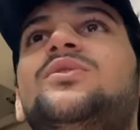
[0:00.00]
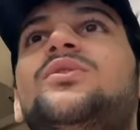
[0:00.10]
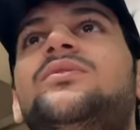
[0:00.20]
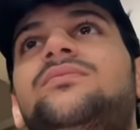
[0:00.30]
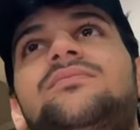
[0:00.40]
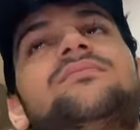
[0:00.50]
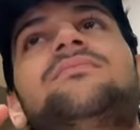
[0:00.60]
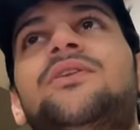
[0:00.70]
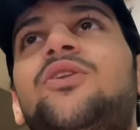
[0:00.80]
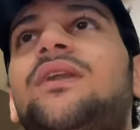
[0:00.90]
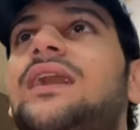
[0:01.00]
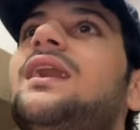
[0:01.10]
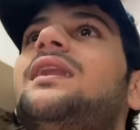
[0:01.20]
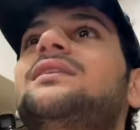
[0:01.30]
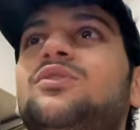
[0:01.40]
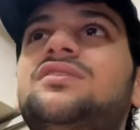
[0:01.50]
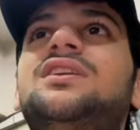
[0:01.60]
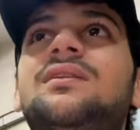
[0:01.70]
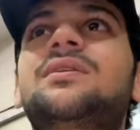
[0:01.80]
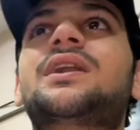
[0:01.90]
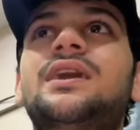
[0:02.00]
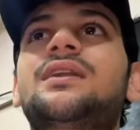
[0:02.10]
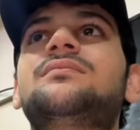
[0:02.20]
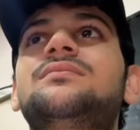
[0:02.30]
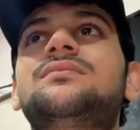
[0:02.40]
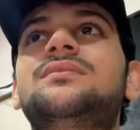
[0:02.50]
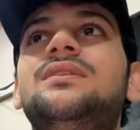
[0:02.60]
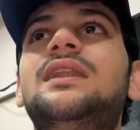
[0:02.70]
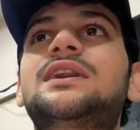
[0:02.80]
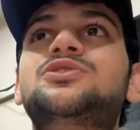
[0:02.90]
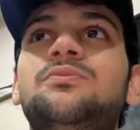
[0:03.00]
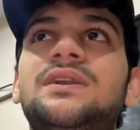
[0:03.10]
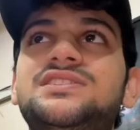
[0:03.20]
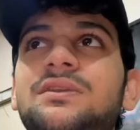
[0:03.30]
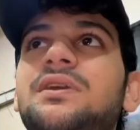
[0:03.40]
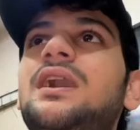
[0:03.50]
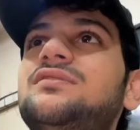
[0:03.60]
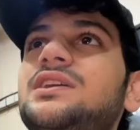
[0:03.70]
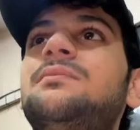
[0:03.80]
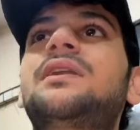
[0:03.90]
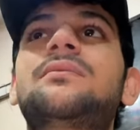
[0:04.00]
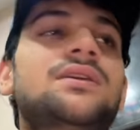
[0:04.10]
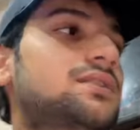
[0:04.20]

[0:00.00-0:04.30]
तो बढ़ते बड़ों वाला खाना थोड़ा सा कम रखेंगे लाइक जो बच्चे भी खा सके बड़े बड़े